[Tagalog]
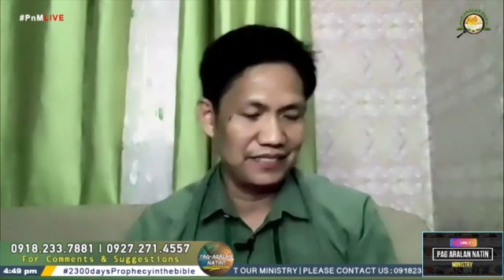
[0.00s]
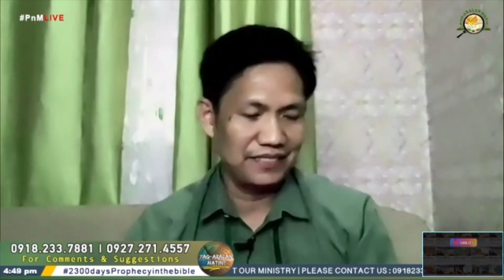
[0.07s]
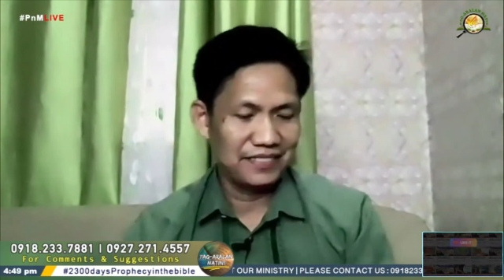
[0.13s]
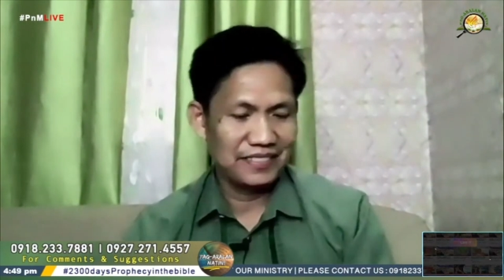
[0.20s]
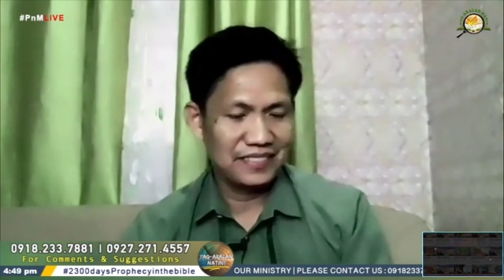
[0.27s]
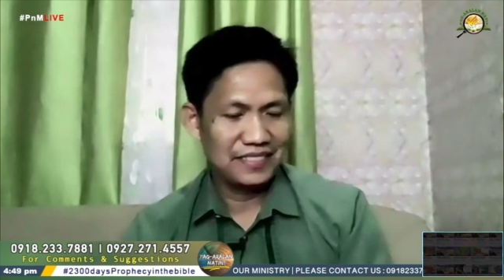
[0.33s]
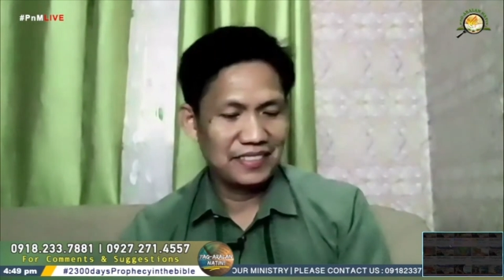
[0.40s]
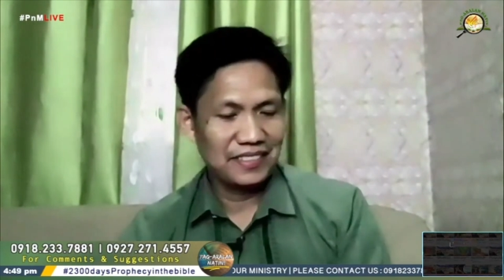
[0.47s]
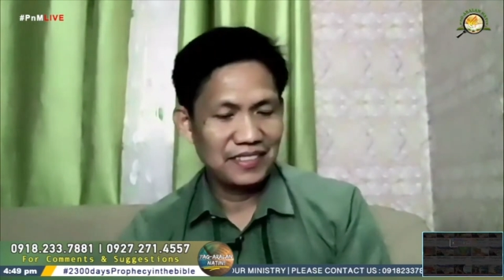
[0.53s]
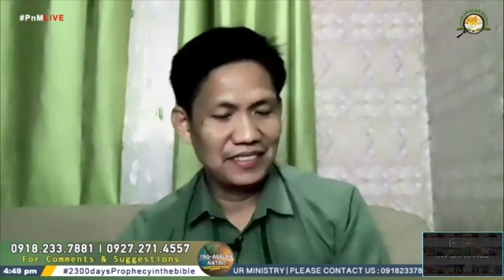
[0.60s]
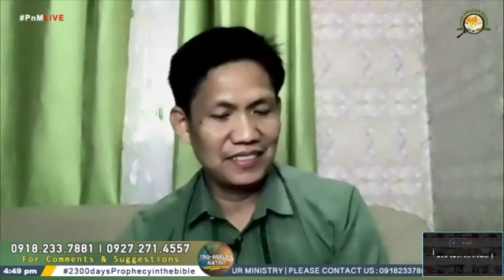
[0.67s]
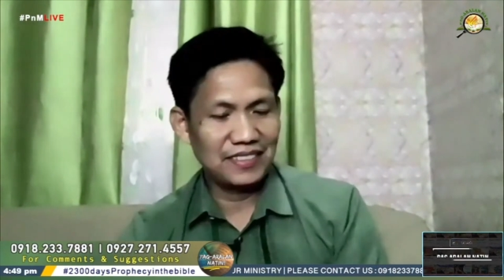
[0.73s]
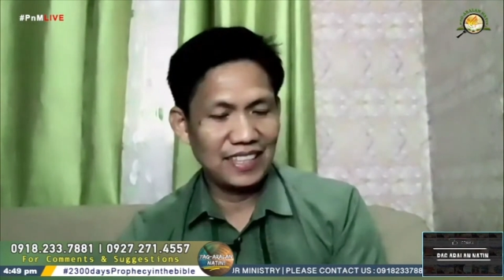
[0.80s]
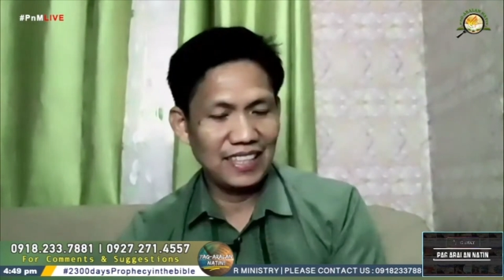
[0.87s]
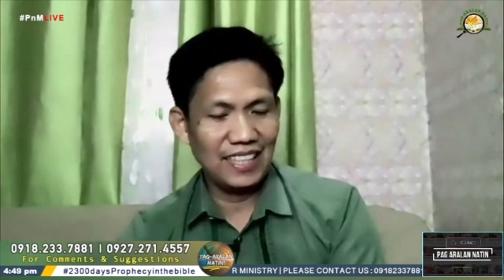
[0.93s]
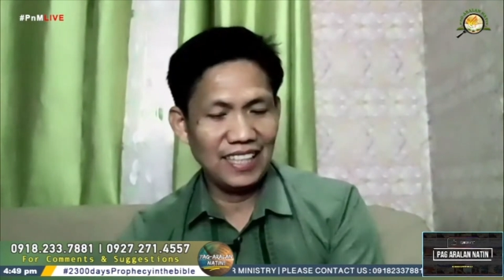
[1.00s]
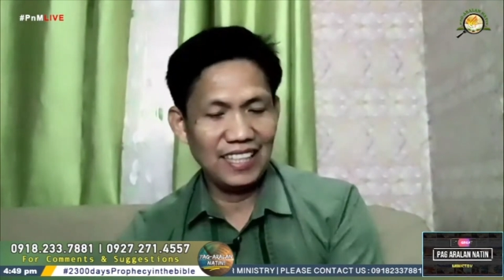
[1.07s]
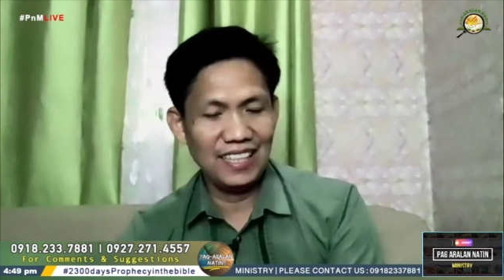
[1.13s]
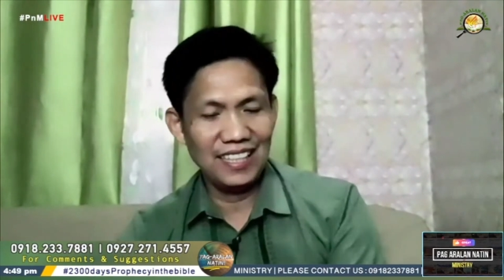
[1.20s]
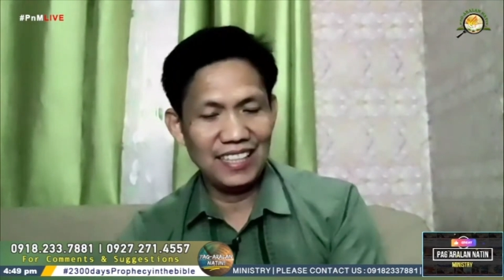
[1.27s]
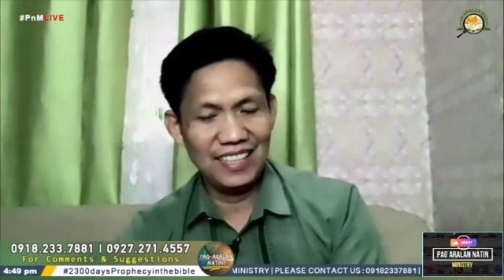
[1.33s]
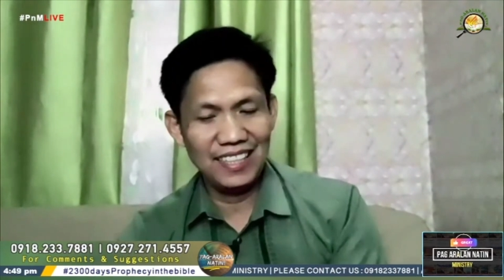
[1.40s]
Oh, tsaka kaya
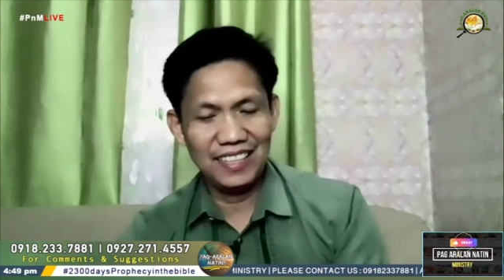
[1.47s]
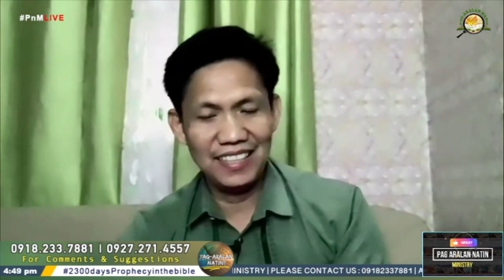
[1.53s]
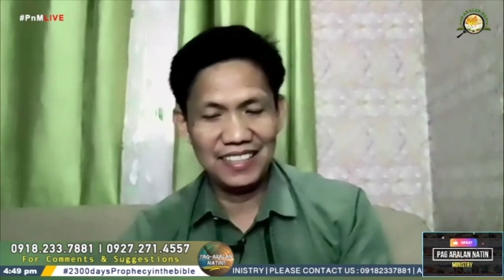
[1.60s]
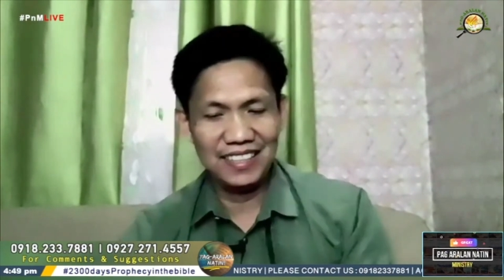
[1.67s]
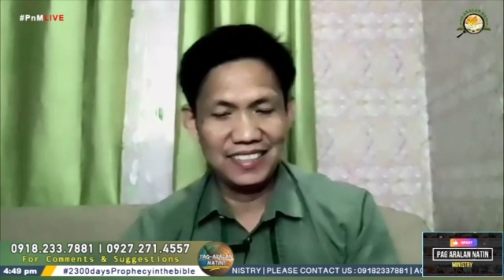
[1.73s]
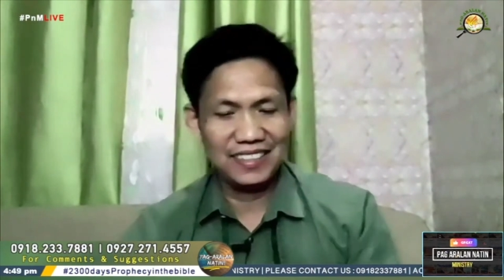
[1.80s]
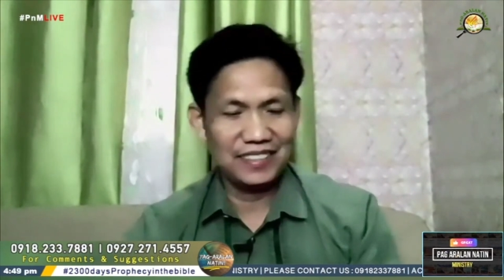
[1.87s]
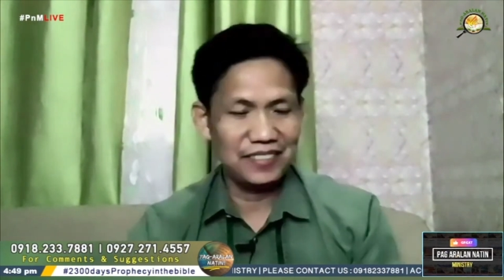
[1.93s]
ano,